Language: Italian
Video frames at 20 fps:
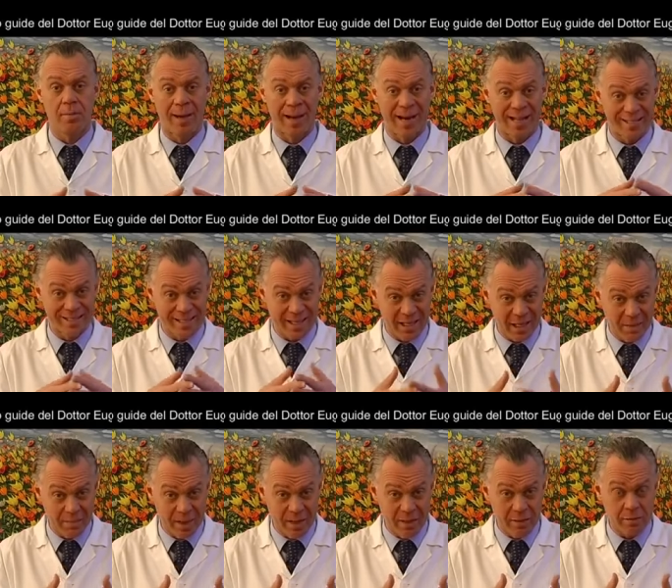ma
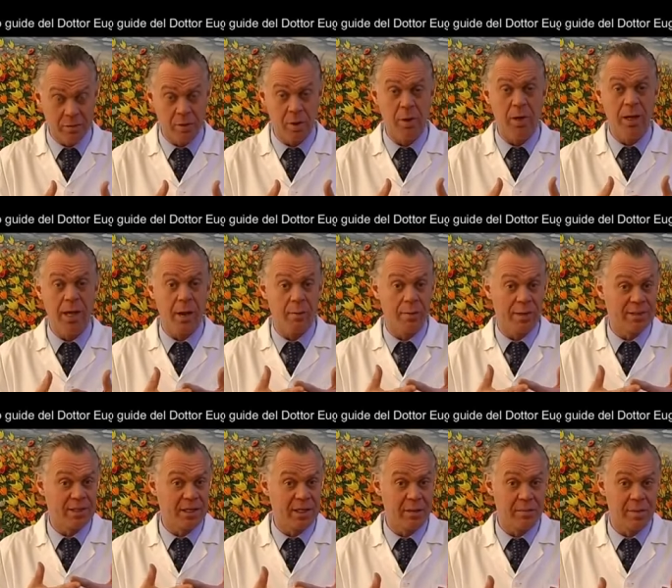l'attecchimento è un
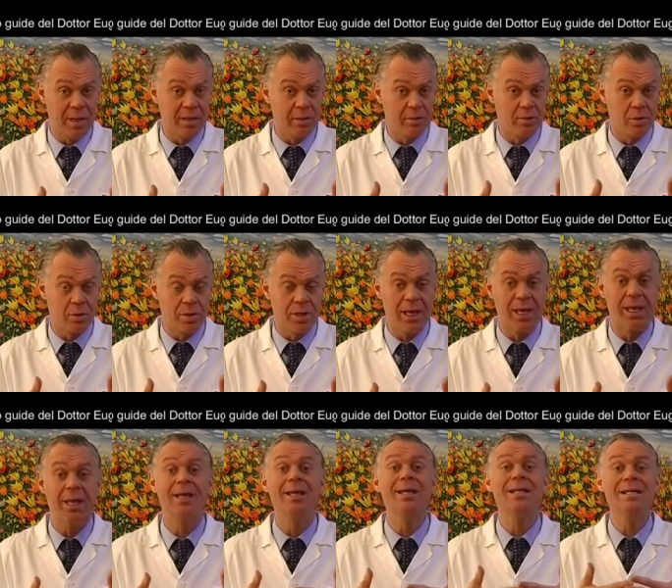attecchimento
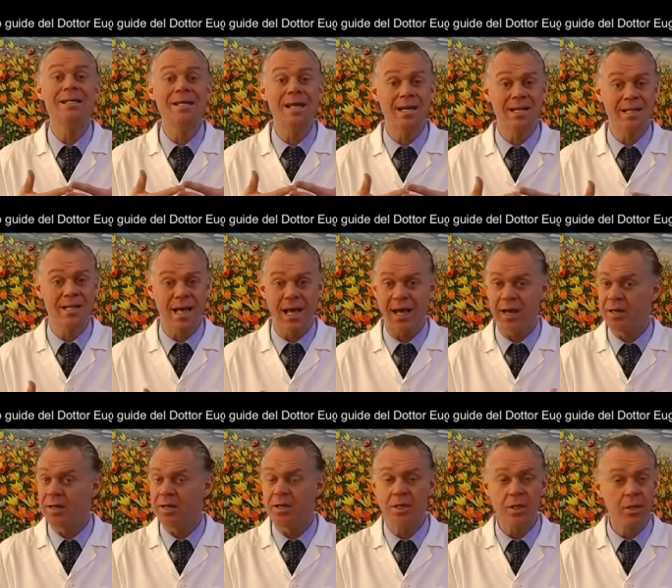che negli
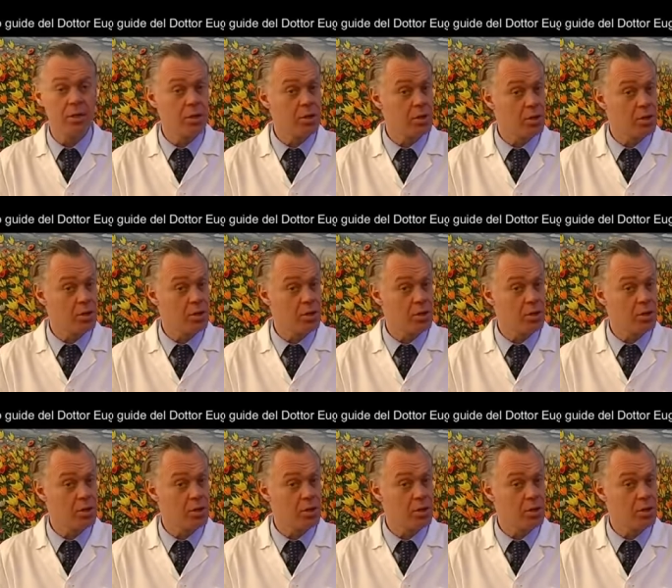anni